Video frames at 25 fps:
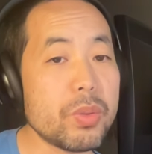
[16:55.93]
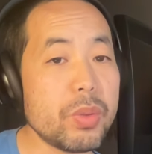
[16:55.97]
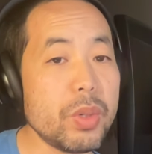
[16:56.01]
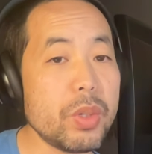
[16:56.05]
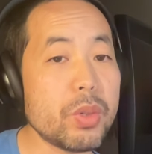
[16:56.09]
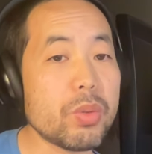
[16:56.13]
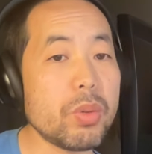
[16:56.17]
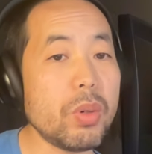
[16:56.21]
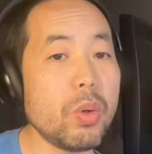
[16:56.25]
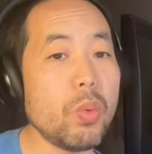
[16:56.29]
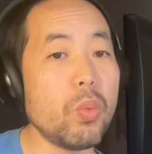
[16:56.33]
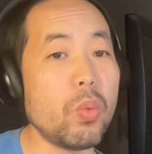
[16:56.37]

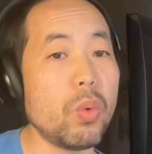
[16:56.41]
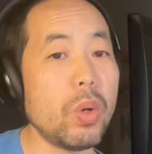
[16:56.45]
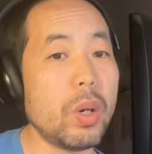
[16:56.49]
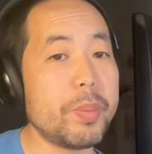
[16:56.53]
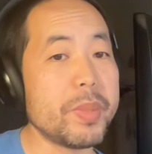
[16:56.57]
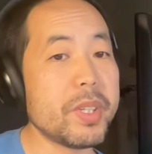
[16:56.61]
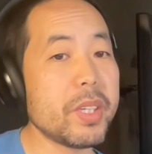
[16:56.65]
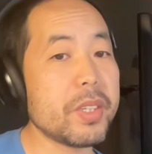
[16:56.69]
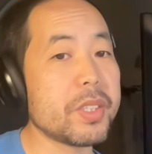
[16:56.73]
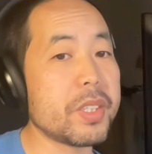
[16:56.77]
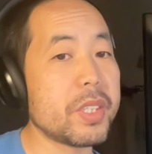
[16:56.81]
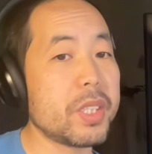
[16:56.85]
所以说，
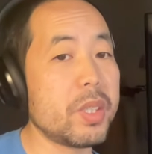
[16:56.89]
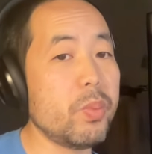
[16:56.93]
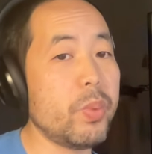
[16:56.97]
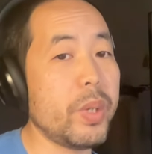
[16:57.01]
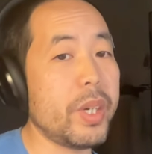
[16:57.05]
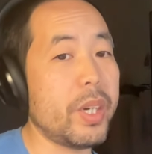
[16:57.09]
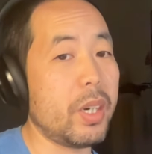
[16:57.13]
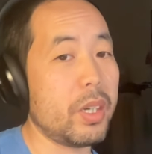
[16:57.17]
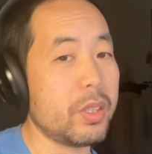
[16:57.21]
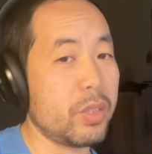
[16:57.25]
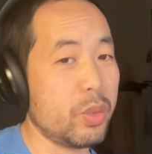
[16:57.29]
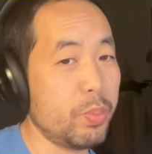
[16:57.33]
我们的思
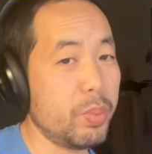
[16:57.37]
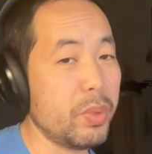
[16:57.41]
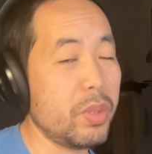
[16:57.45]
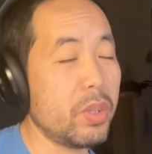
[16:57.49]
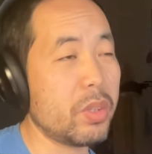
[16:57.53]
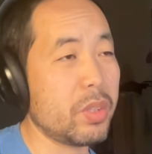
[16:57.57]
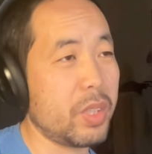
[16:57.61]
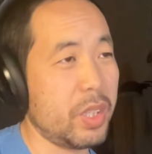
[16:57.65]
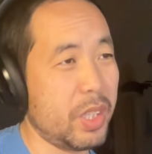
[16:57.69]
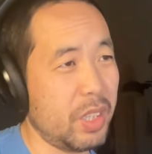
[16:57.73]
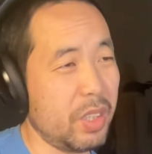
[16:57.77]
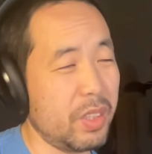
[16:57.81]
维啊，就不
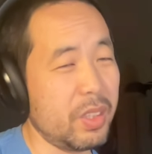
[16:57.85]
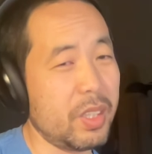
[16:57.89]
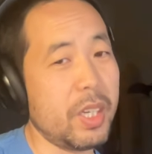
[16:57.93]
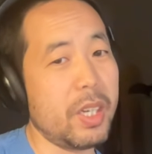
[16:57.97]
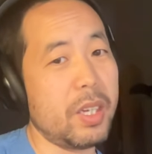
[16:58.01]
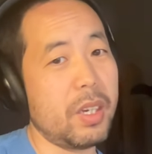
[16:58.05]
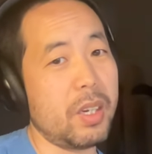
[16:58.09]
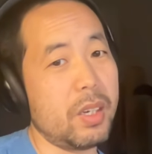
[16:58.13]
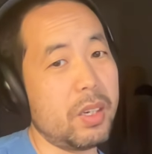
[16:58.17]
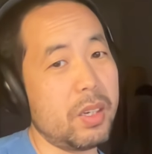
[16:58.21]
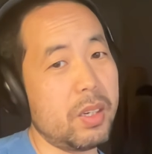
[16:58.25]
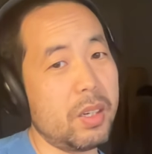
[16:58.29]
能停
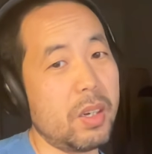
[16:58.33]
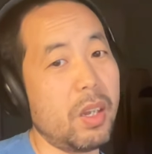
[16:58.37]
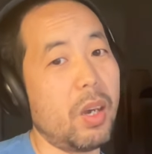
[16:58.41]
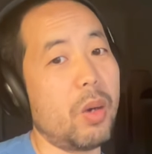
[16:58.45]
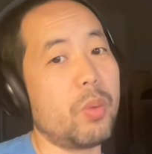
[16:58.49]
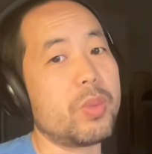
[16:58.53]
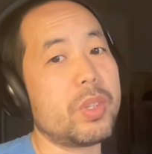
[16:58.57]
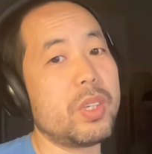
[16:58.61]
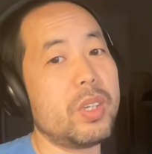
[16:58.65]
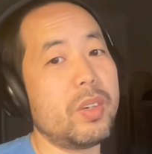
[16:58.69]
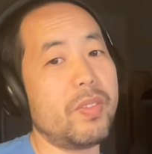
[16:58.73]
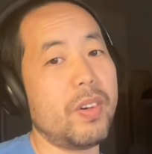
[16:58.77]
在。
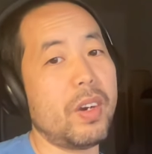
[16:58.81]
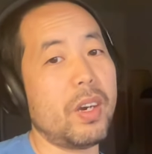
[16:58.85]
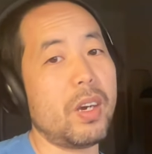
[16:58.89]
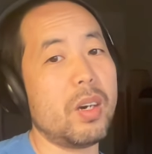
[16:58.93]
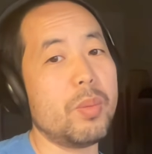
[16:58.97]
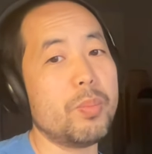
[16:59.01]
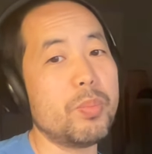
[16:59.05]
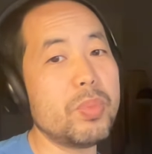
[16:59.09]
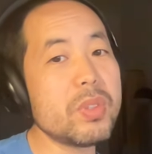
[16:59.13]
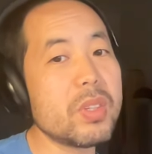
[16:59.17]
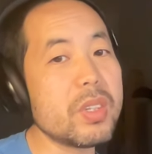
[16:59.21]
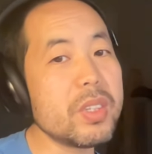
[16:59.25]
老地
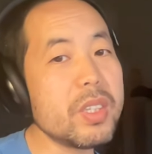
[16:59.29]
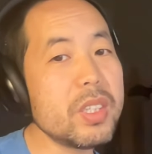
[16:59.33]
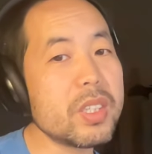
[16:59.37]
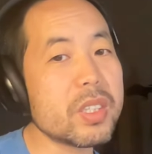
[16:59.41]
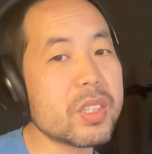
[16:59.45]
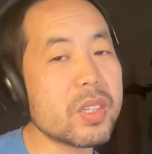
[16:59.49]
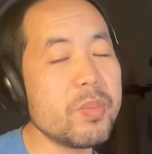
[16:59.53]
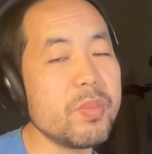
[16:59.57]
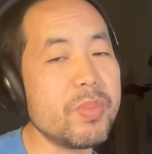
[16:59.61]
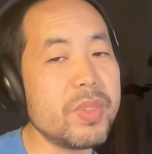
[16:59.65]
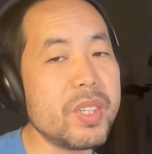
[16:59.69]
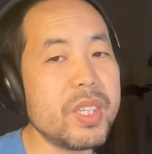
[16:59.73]
方啊，不能一
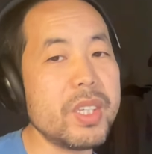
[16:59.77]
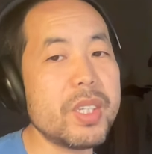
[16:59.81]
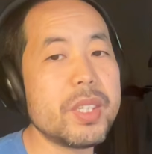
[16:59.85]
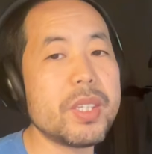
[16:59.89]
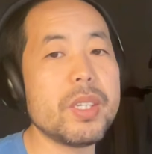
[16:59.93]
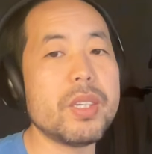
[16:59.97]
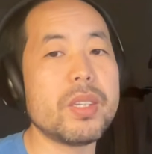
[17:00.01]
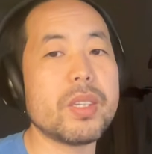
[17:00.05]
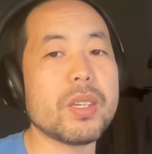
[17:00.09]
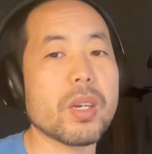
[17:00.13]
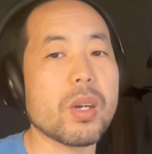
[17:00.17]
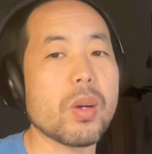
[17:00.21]
直迷
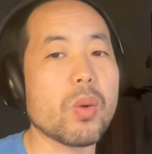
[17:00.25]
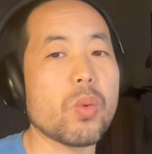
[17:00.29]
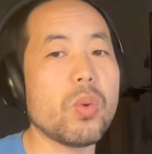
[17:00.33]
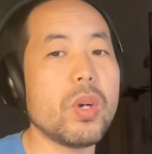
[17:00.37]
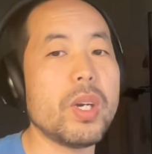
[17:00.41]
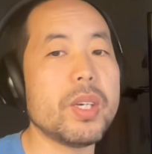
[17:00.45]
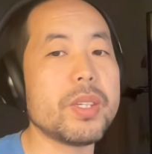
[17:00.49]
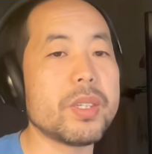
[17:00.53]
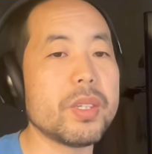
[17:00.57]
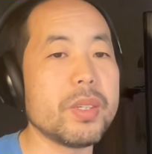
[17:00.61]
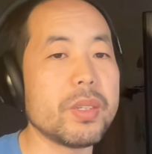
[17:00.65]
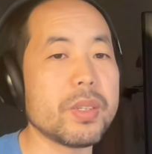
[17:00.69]
信那个
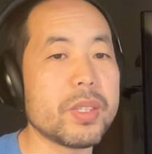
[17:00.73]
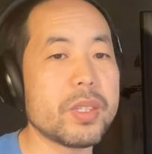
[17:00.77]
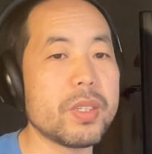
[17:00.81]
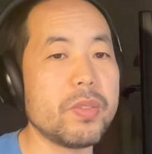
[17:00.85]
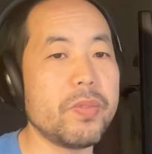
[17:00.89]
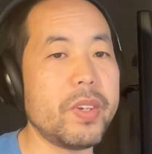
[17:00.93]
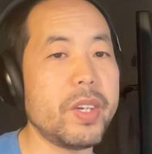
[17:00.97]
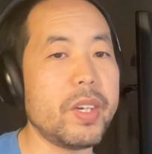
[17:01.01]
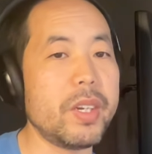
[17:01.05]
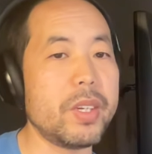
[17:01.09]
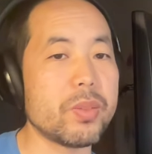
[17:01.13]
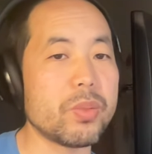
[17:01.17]
惯性
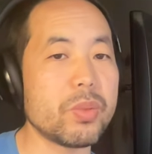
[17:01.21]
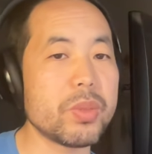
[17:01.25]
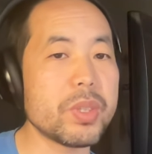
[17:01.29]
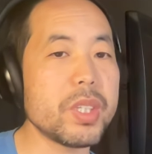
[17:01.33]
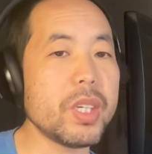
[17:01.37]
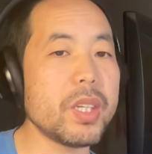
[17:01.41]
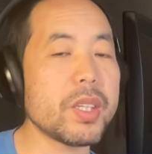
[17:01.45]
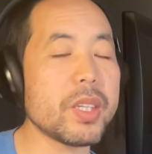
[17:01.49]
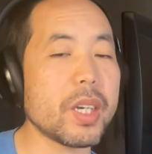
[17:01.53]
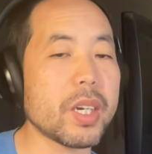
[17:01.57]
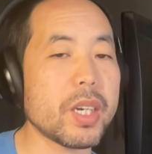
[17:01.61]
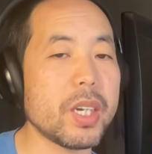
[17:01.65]
思维里。从
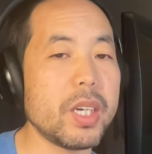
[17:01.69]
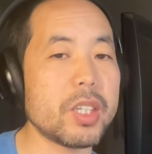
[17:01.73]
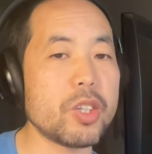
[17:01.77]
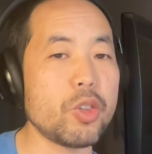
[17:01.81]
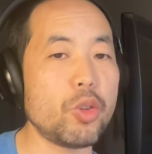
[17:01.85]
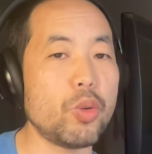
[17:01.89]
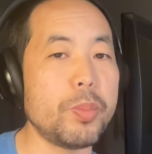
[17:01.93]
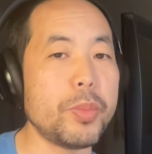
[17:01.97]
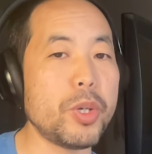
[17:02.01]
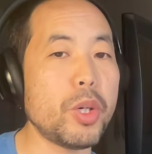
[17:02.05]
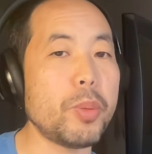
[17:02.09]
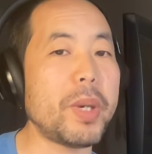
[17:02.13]
现在开
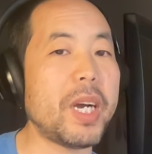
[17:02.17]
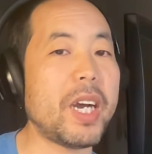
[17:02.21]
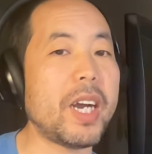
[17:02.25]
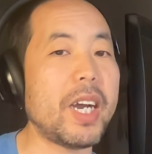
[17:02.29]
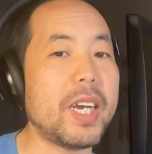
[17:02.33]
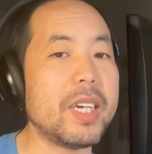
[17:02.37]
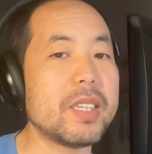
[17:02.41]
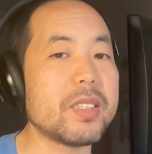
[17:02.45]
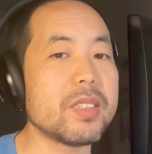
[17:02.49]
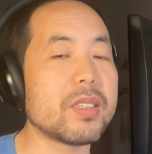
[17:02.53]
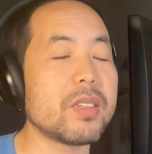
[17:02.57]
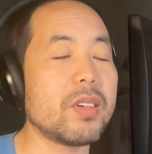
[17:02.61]
始，我们要把
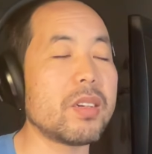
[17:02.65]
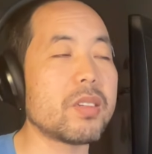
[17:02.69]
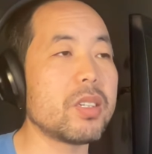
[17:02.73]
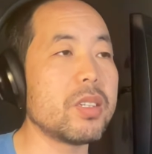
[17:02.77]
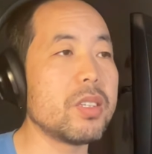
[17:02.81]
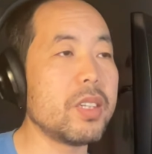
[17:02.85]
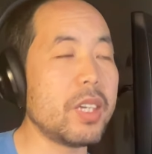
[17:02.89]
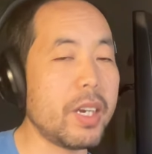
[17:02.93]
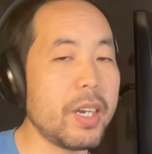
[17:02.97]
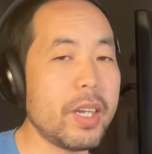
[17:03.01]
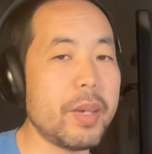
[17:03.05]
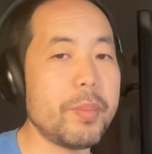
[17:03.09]
孩子当
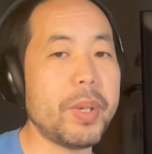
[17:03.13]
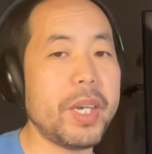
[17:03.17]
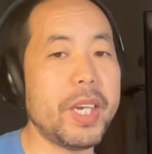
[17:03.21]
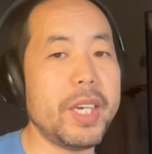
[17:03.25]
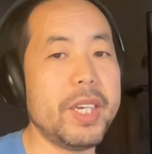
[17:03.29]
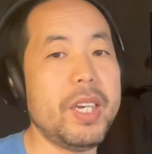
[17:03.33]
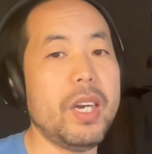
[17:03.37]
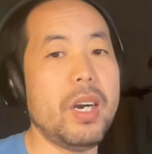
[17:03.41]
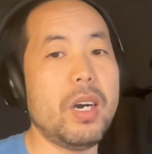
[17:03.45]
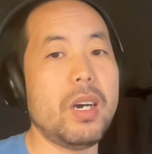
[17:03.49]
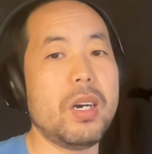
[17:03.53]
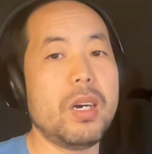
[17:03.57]
成人来
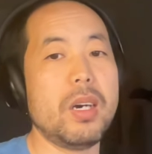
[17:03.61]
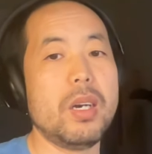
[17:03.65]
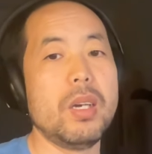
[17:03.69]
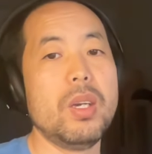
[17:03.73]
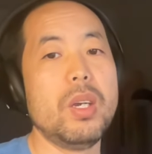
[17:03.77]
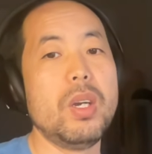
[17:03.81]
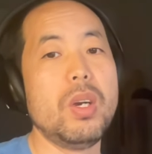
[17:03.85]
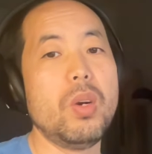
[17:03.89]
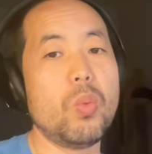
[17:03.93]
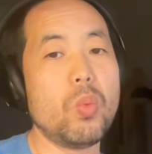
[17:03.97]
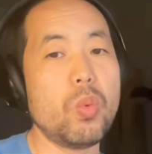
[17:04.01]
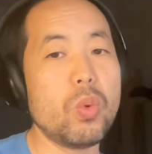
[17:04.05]
培养啊。
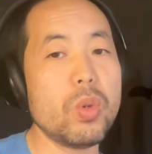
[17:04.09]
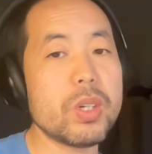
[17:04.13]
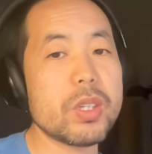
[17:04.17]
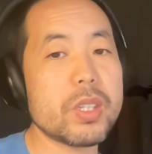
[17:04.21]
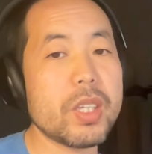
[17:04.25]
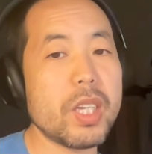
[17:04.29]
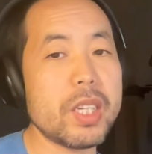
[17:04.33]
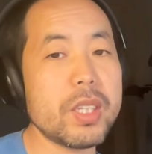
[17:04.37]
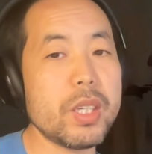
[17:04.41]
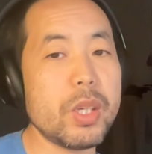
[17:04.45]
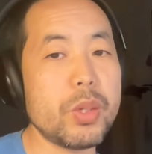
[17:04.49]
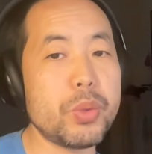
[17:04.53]
无论
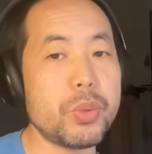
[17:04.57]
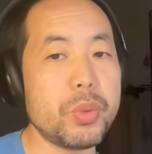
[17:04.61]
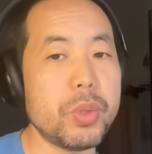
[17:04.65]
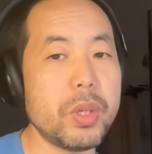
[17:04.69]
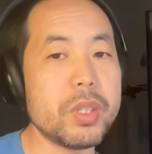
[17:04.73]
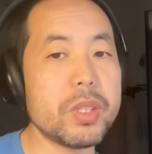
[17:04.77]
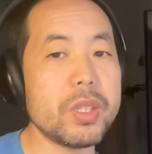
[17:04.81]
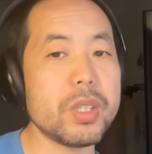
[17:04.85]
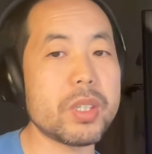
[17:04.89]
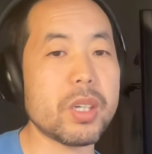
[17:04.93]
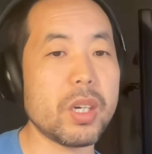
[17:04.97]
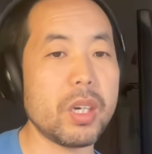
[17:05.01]
是他的
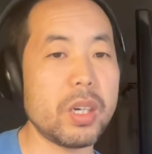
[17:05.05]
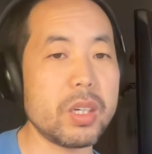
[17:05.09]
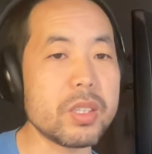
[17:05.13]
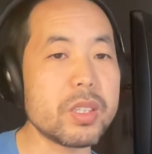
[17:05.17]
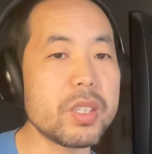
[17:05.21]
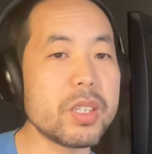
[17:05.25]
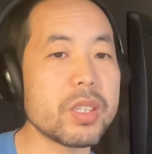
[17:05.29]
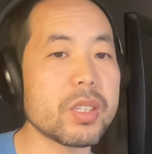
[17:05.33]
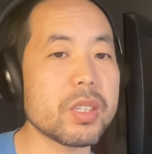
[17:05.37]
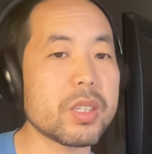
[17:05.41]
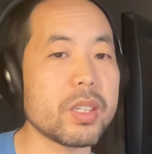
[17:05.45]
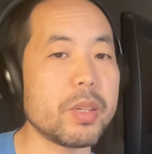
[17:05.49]
学习
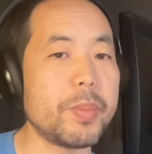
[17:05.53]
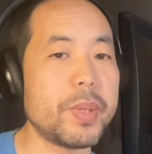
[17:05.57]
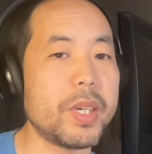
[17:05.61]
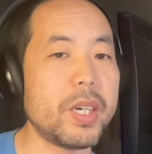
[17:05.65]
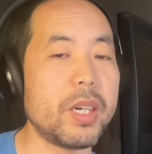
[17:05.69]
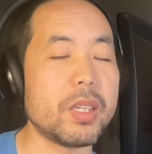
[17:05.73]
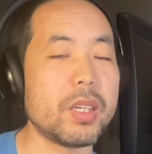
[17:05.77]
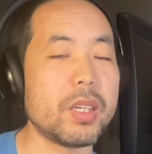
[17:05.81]
成绩是怎